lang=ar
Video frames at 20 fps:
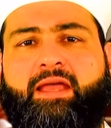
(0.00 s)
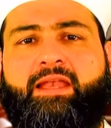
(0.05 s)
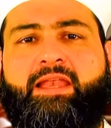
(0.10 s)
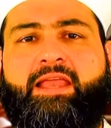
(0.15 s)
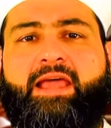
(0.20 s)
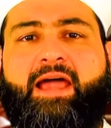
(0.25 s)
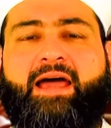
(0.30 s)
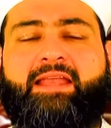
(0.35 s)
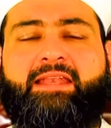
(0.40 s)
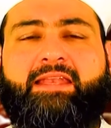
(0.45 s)

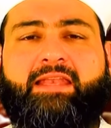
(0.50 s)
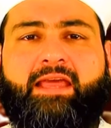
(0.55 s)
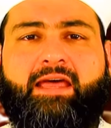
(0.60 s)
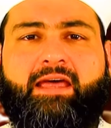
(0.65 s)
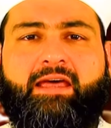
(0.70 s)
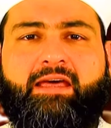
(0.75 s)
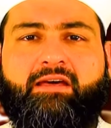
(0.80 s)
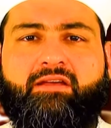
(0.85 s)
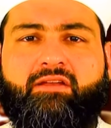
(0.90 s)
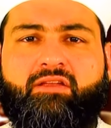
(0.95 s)

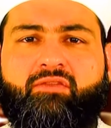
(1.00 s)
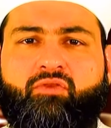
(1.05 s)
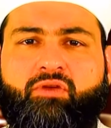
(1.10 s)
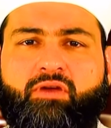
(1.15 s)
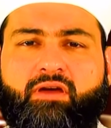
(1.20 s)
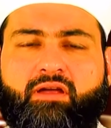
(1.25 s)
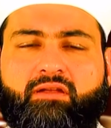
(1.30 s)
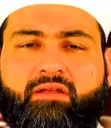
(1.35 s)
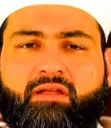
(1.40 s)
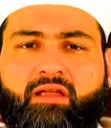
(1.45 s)
لأنها
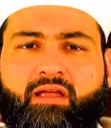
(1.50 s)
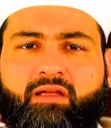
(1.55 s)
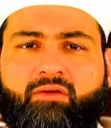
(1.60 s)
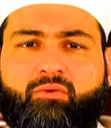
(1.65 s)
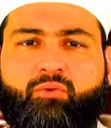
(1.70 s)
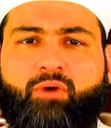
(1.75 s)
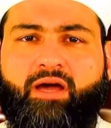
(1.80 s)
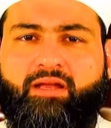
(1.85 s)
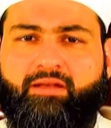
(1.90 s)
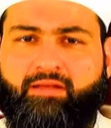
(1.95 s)
رضي
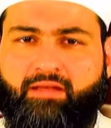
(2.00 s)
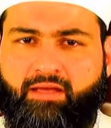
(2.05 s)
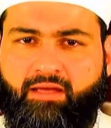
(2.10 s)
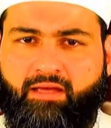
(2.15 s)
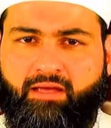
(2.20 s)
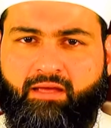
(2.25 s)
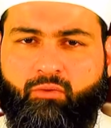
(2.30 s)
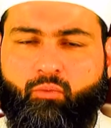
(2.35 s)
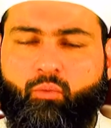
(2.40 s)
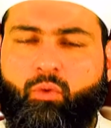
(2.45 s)
الله
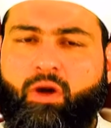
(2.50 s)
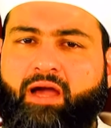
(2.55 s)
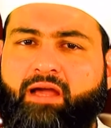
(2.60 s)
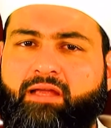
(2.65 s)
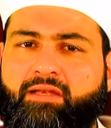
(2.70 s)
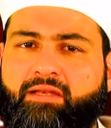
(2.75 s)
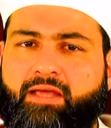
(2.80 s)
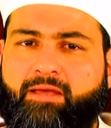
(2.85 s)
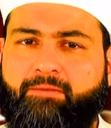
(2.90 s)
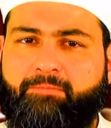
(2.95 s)
عنها
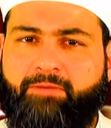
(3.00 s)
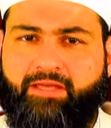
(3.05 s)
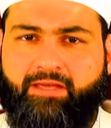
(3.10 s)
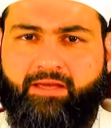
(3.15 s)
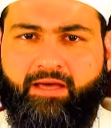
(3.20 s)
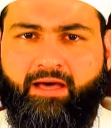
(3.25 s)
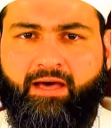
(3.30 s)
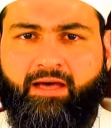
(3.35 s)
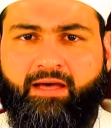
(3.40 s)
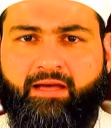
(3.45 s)
وعن
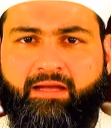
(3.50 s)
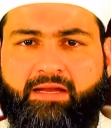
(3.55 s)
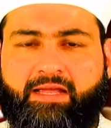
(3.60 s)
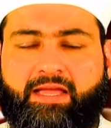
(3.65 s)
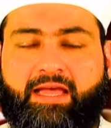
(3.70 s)
أبيها